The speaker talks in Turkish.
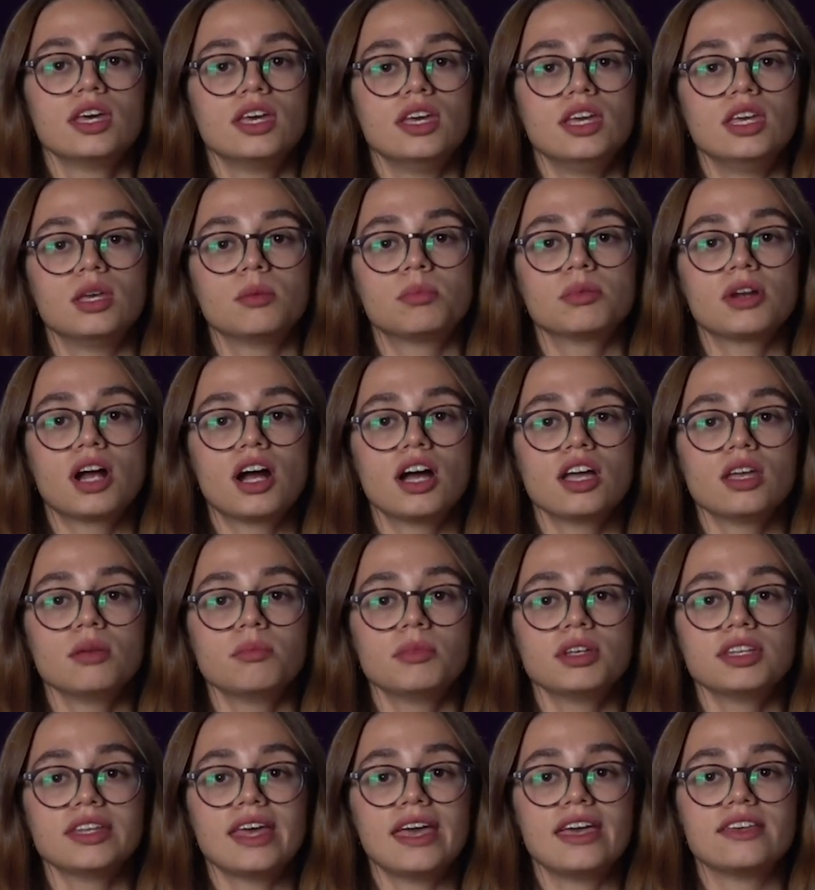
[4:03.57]

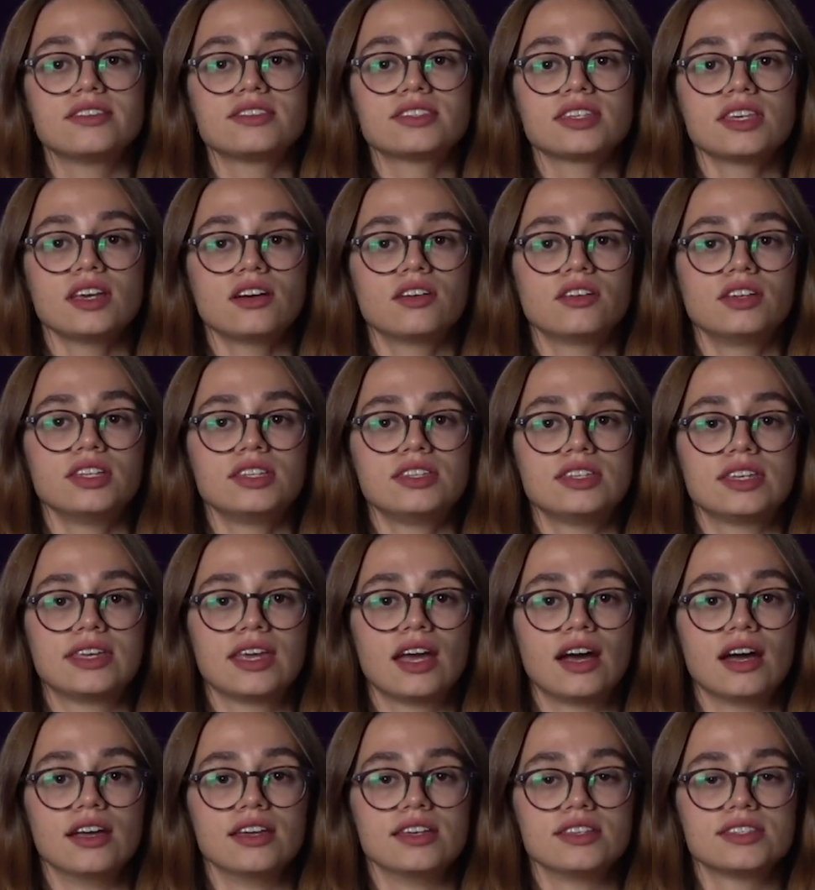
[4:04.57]
İbrahim'in eski ahit
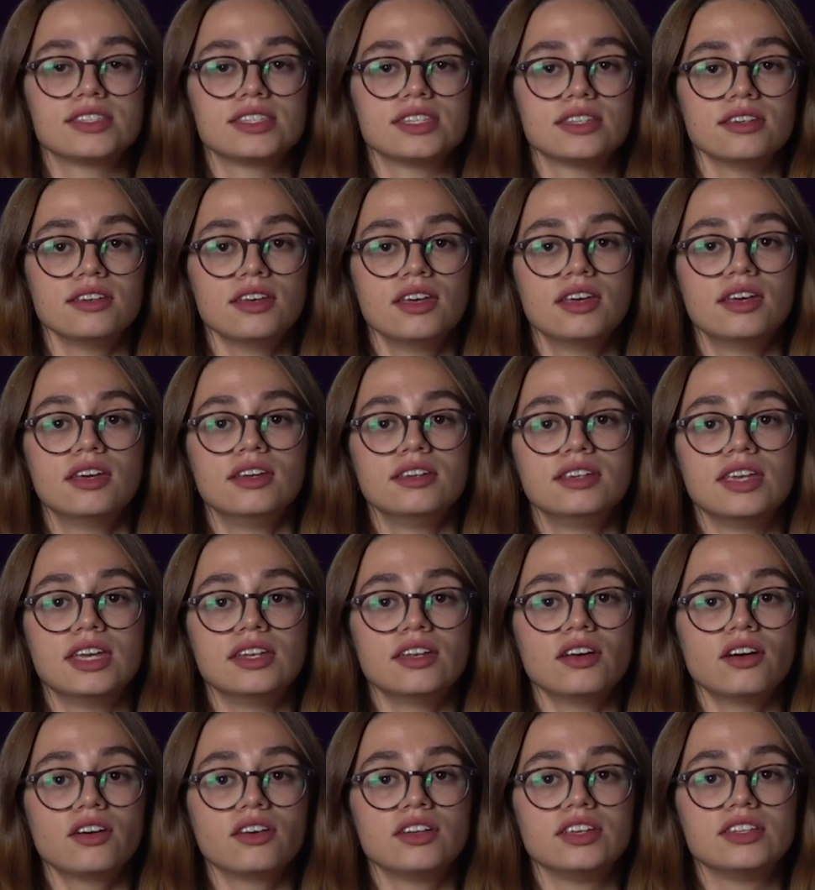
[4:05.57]
hikayesi,
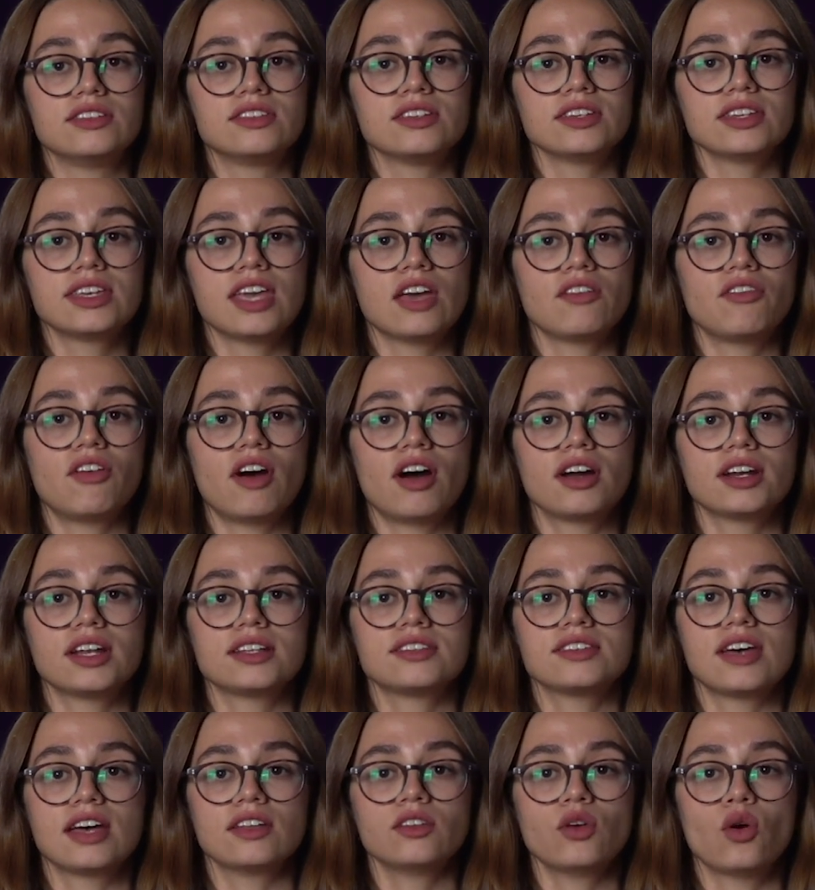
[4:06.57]
yeni ahitin
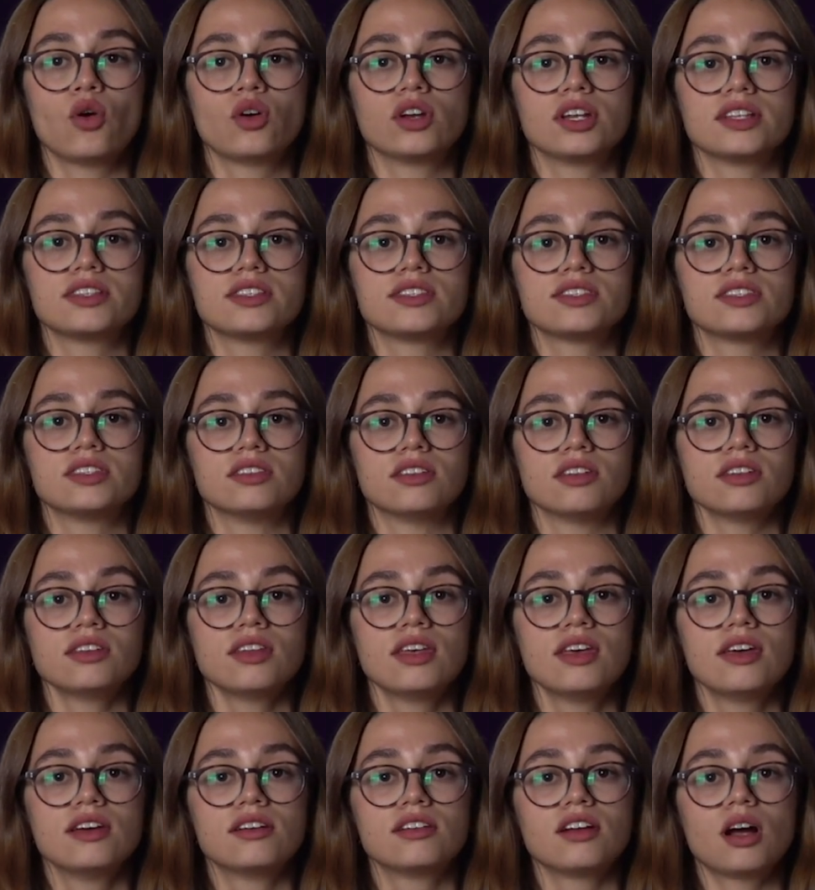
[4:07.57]
kefareten öğretisinin
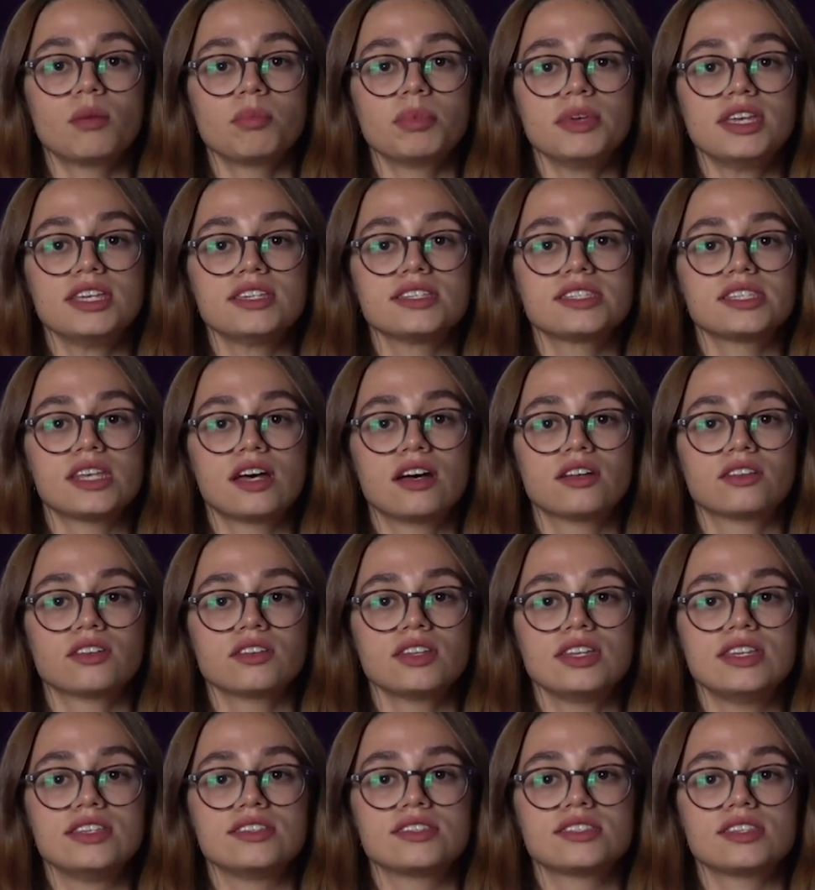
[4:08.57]
Rab İsa'nın
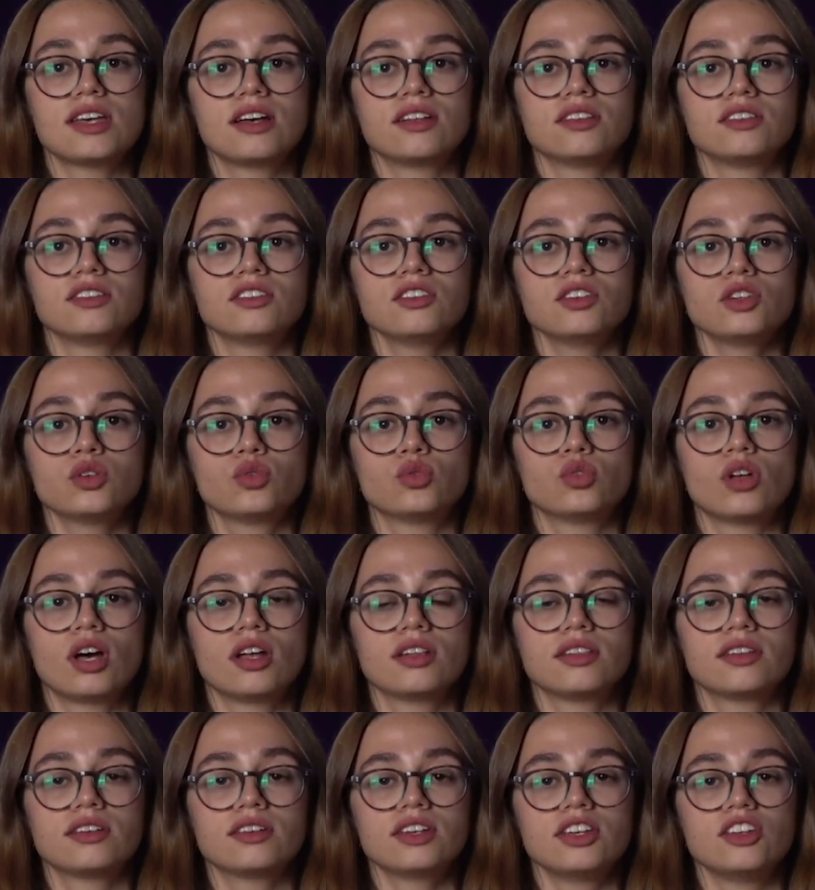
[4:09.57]
insanlığın
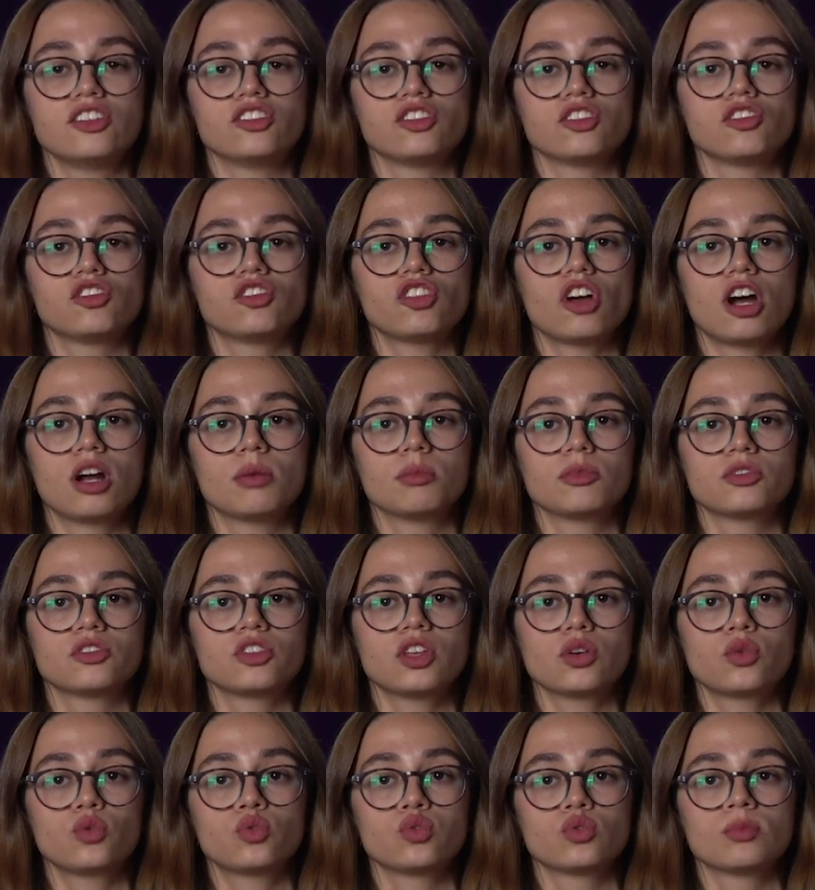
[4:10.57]
günahları için çarmıhta
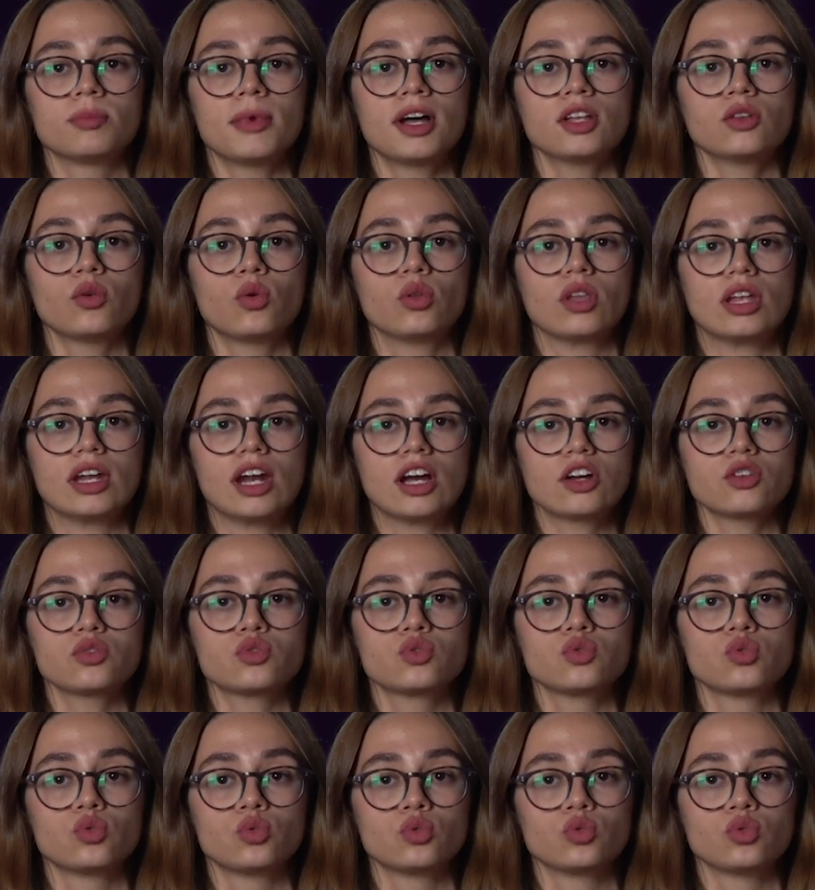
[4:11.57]
kurban olarak
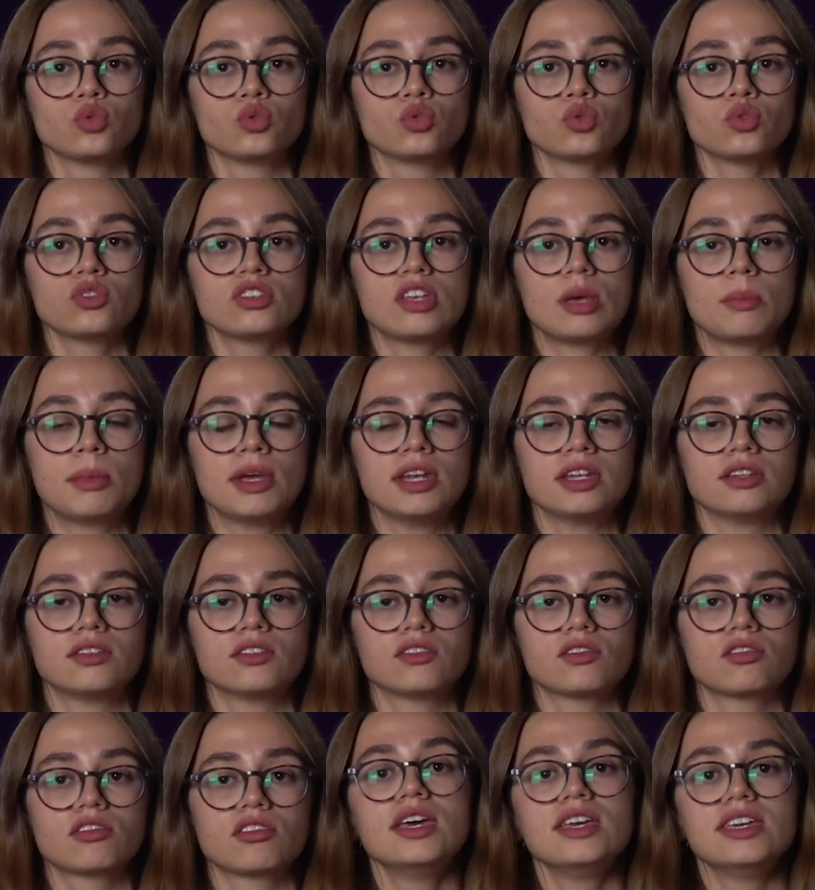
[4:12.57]
sunulduğunun
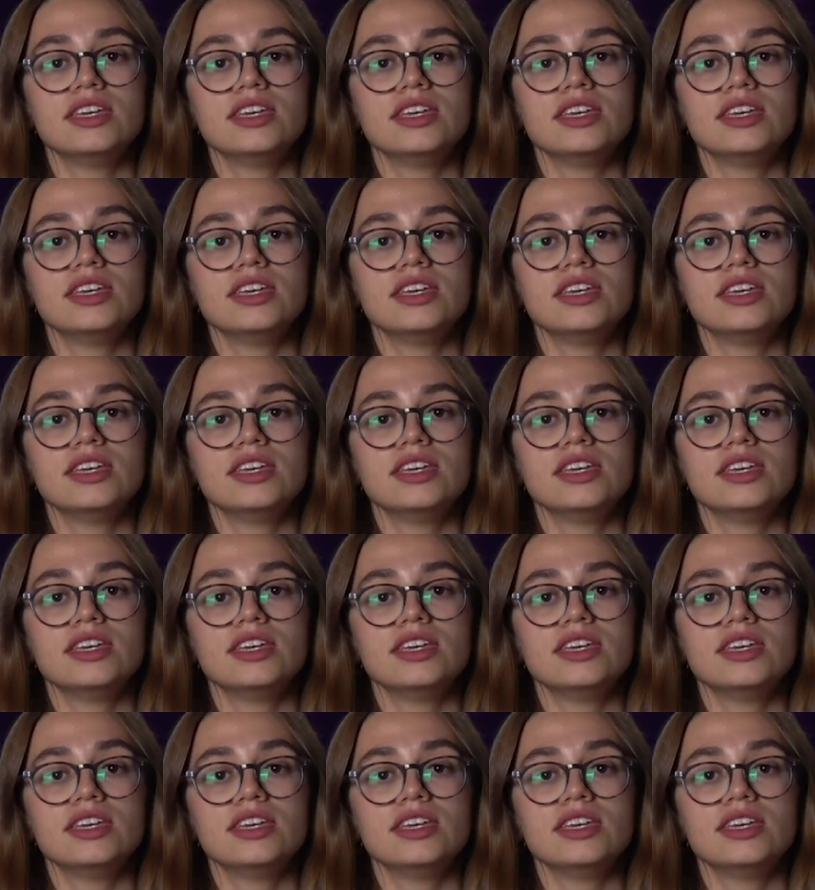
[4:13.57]
temelidir.